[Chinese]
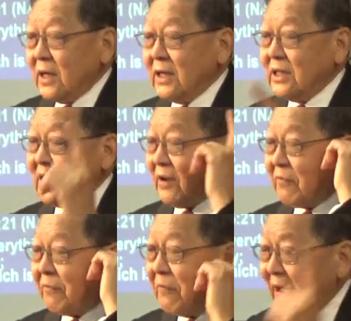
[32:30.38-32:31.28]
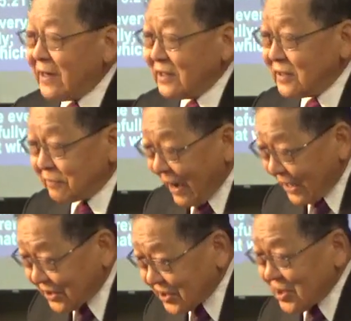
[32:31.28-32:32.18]
而且，凡
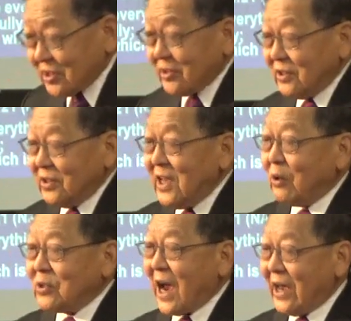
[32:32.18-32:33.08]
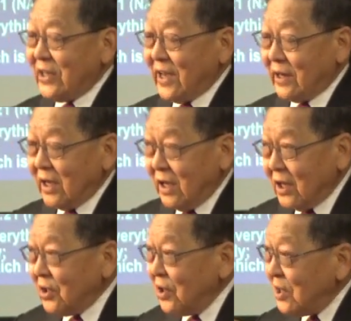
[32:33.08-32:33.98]
凡事要查验，
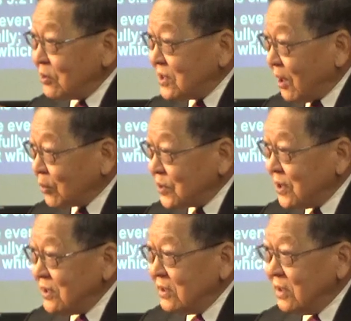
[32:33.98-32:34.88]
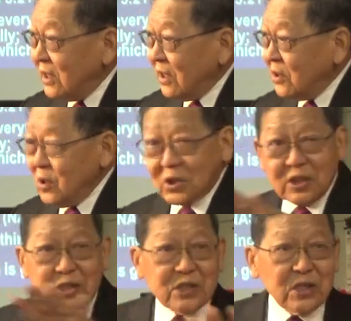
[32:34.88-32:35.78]
你要小心。用
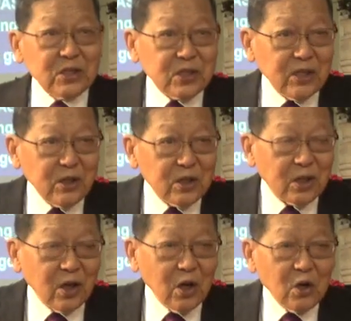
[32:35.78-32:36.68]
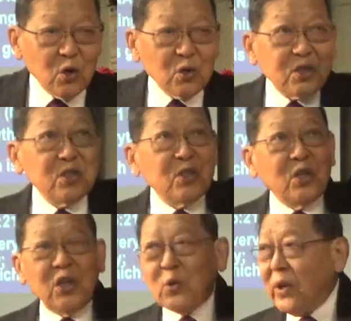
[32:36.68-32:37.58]
圣经的真理，用圣
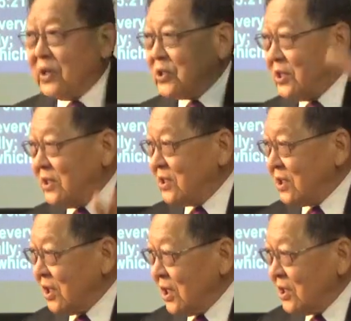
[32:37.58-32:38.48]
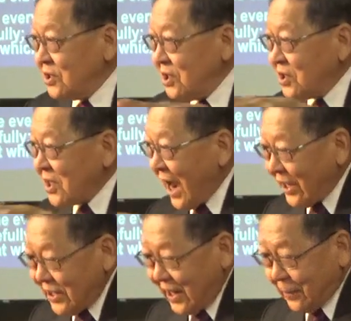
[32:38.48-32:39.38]
经一贯的真理去查
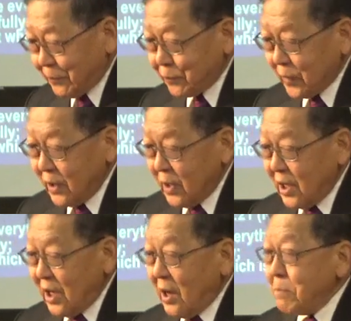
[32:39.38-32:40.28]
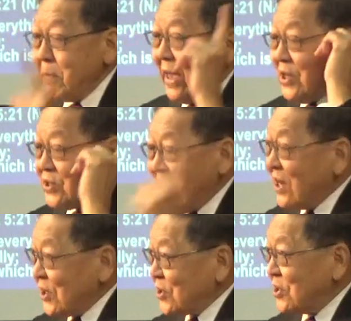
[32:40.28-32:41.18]
验，美
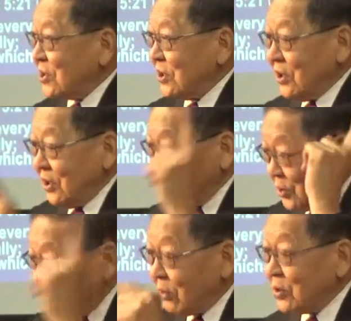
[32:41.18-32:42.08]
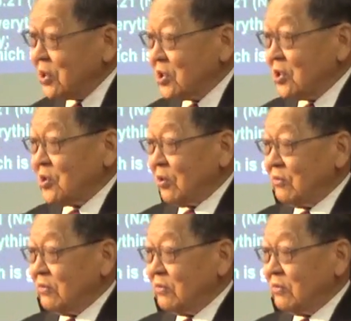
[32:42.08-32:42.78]
善的事就要持守。